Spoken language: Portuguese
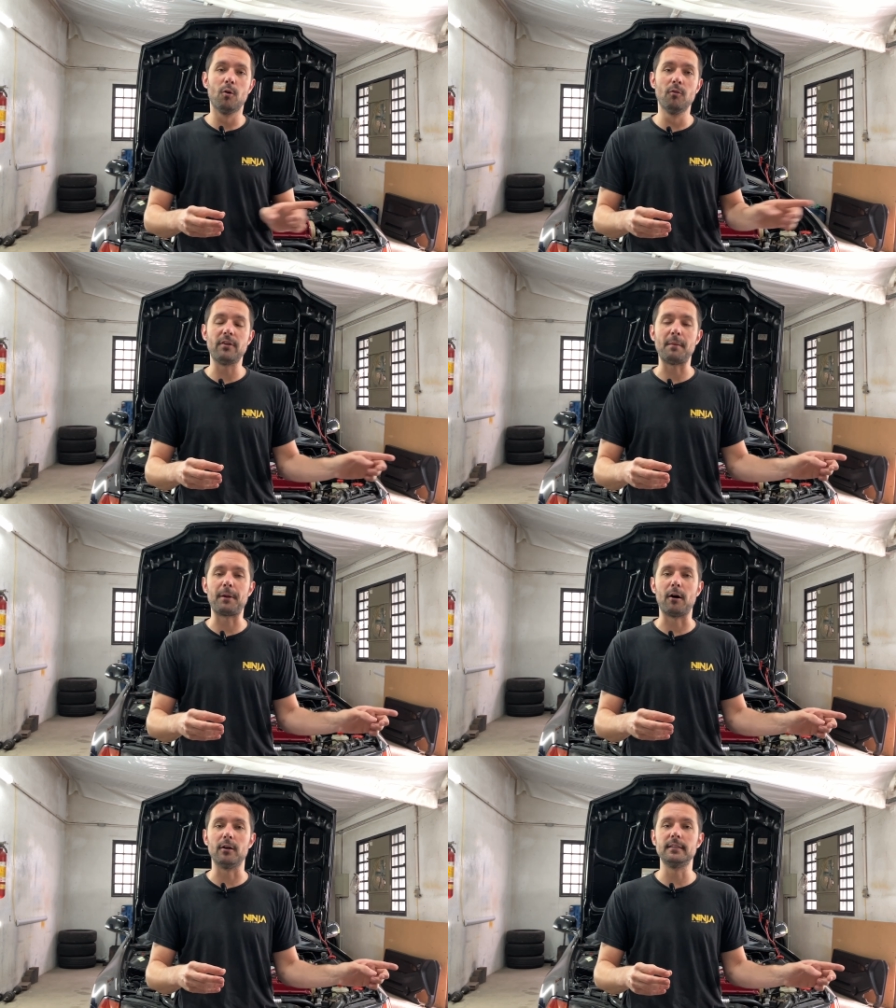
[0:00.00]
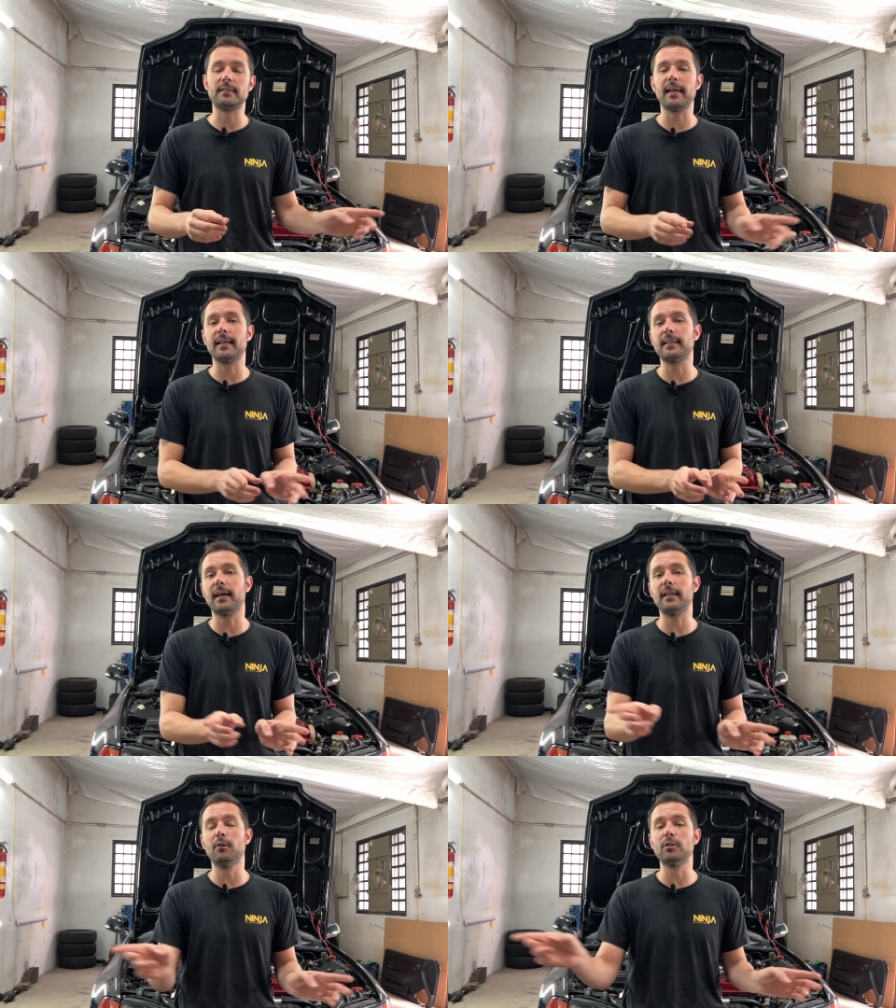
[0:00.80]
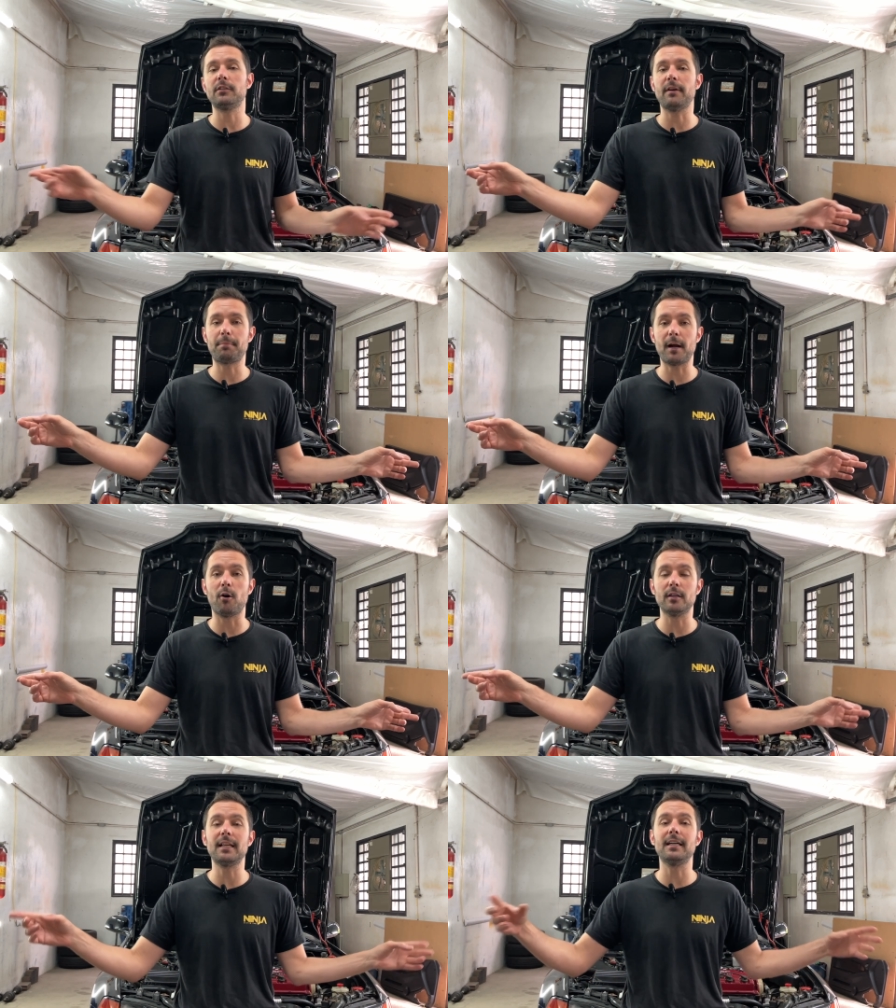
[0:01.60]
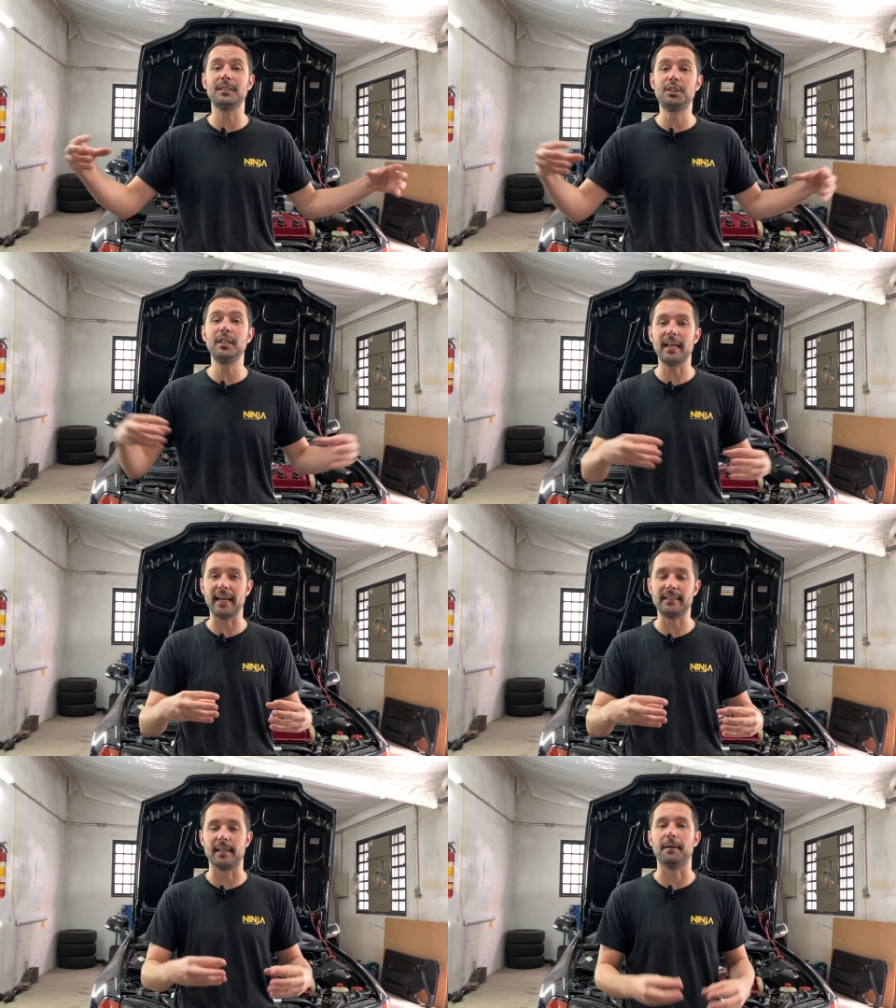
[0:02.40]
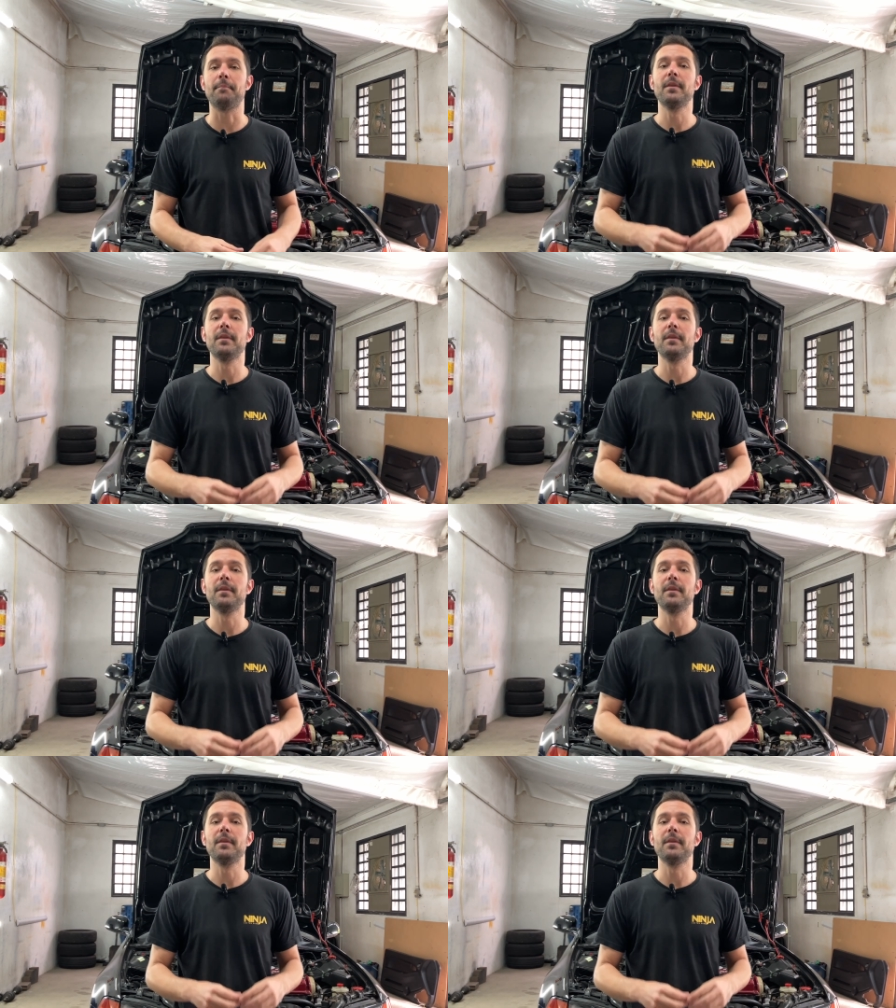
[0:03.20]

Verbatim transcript: um vai para a roda esquerda e outro vai para a roda direita.